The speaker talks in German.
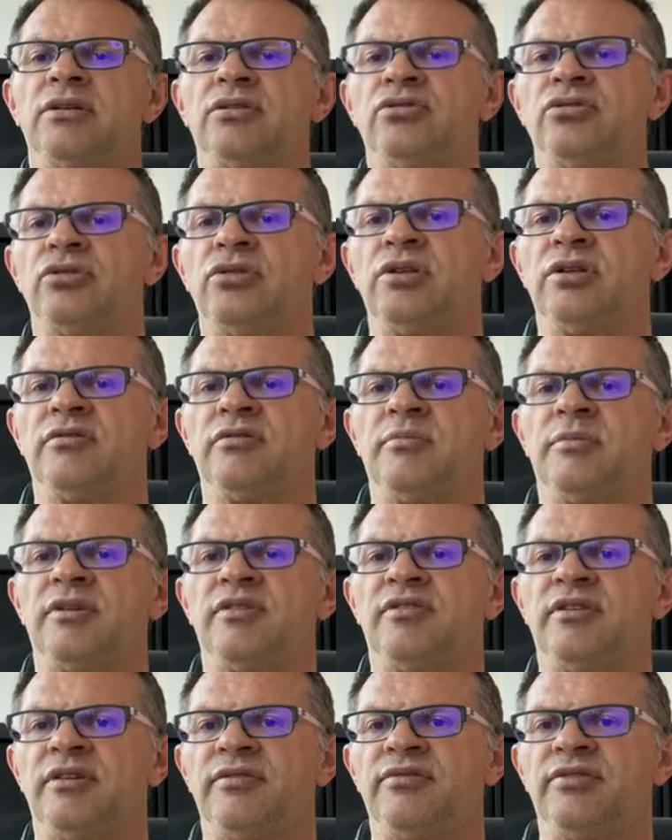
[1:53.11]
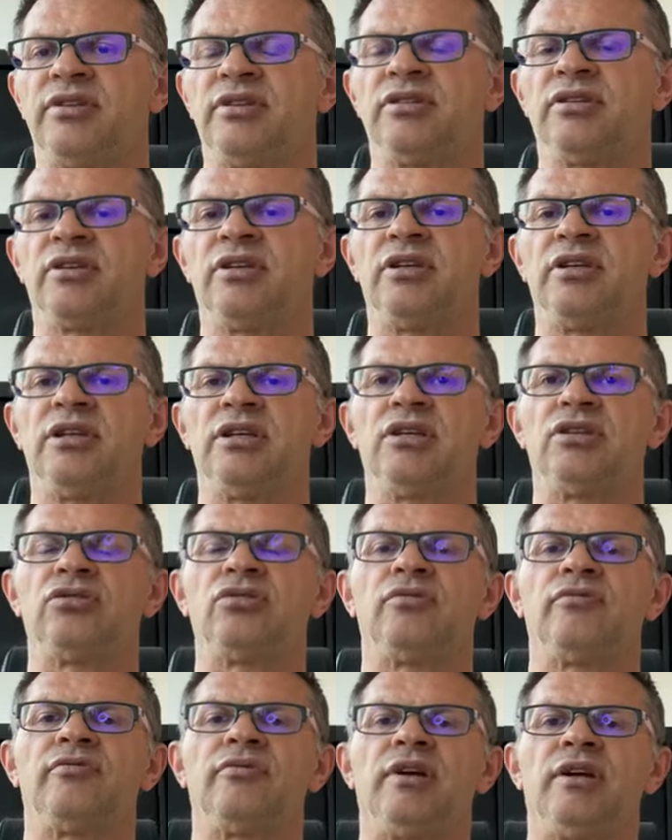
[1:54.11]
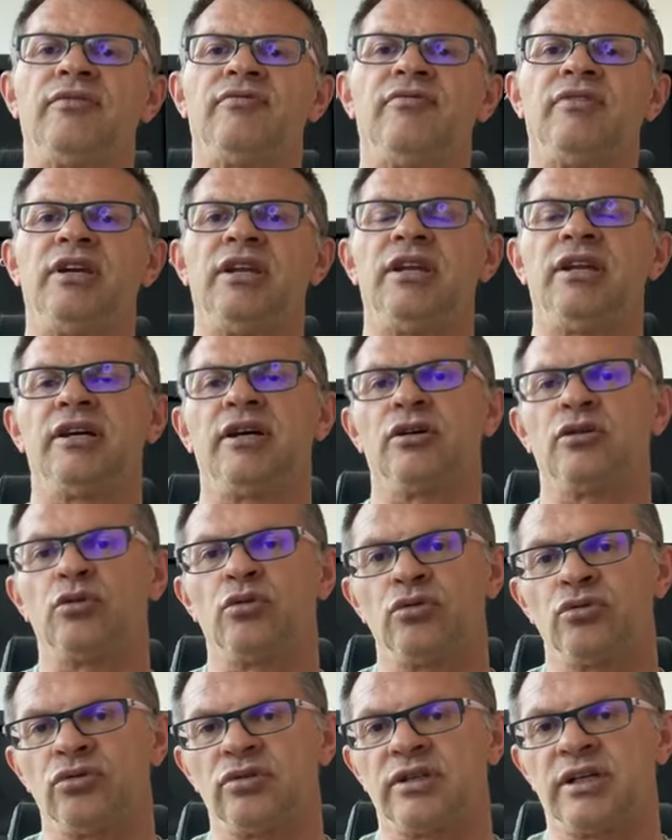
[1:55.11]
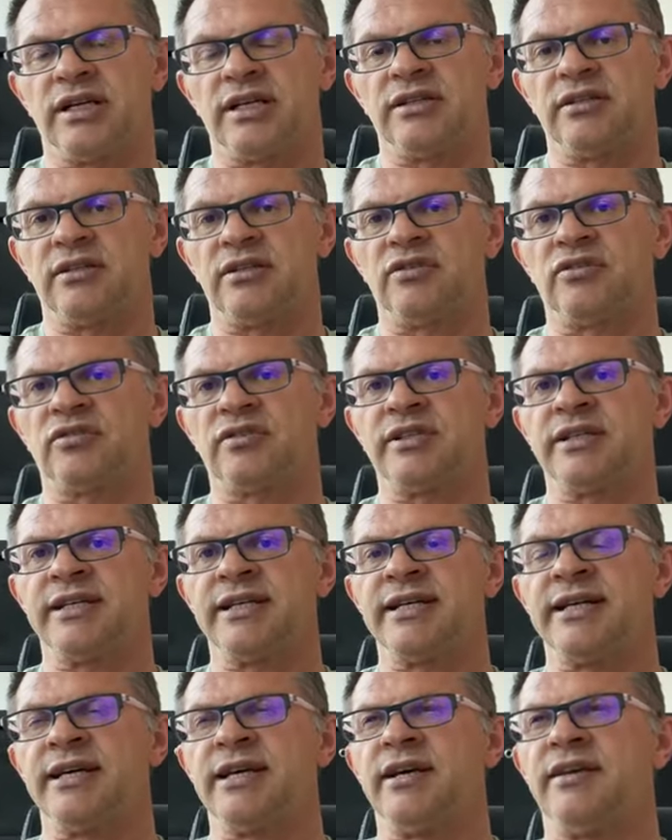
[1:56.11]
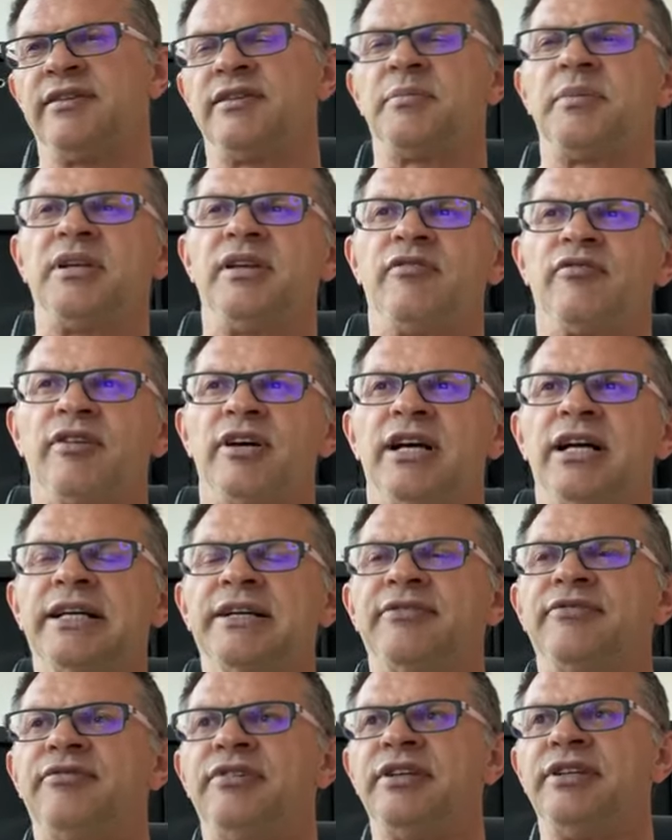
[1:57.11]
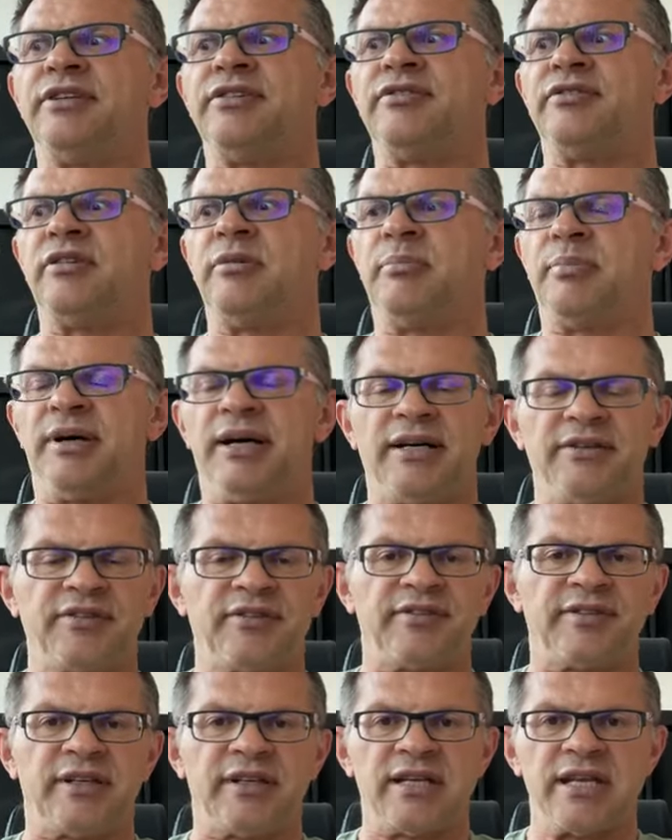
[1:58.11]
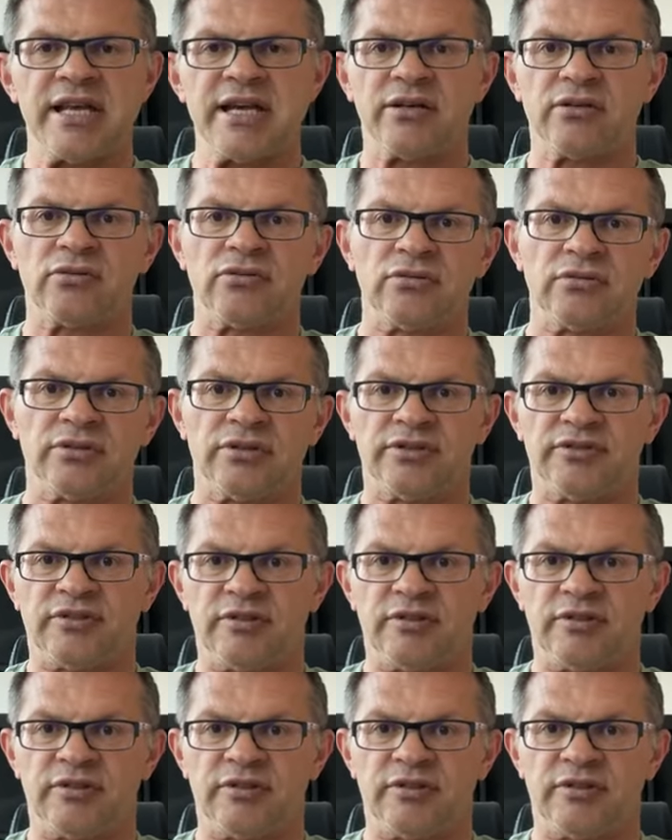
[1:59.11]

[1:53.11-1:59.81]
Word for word: Natürlich, wenn man sehr viel trainiert und vielleicht weniger Kohlenhydrate isst, ist immer die Frage, wie ist die Basisernährung?